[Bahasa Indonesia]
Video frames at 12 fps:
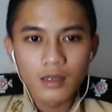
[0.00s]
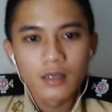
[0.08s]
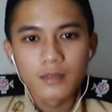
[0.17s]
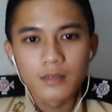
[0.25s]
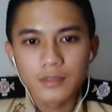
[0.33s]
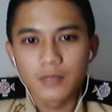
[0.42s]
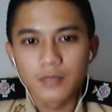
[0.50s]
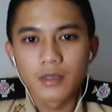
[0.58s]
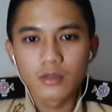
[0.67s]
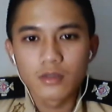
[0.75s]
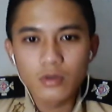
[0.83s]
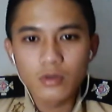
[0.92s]
Meski
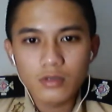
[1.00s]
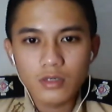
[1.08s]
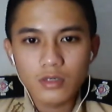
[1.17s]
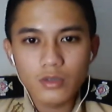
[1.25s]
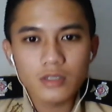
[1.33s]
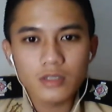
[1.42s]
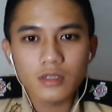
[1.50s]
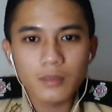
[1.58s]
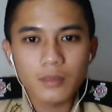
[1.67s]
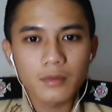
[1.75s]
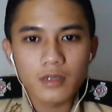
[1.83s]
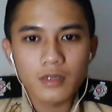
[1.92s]
begitu, keduanya tetap
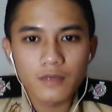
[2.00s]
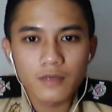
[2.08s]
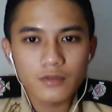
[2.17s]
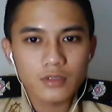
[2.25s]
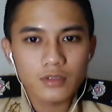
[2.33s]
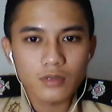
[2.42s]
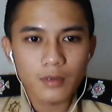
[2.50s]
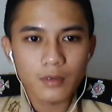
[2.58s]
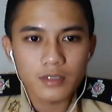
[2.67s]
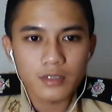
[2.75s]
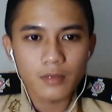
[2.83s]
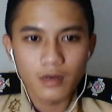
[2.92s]
memiliki fungsi utama yang
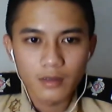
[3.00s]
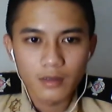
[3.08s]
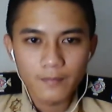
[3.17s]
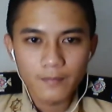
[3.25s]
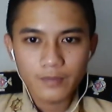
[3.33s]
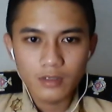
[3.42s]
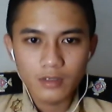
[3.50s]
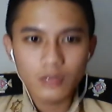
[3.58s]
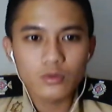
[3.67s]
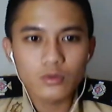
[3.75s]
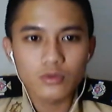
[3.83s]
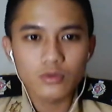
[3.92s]
sama, yaitu
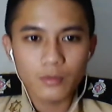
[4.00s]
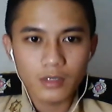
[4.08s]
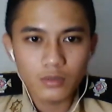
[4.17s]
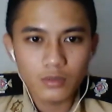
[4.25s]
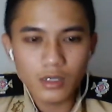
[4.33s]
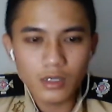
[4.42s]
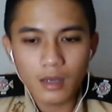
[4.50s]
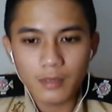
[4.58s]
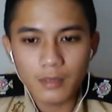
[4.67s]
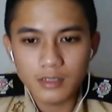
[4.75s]
untuk melindungi keamanan